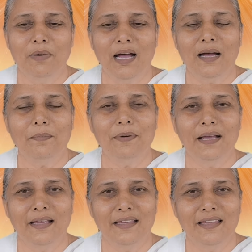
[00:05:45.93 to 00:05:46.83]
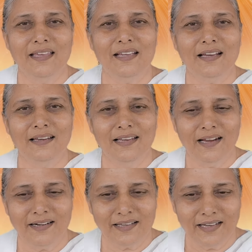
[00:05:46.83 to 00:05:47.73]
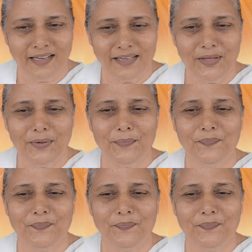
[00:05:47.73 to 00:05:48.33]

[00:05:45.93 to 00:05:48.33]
बाप है ही कल्याणकारी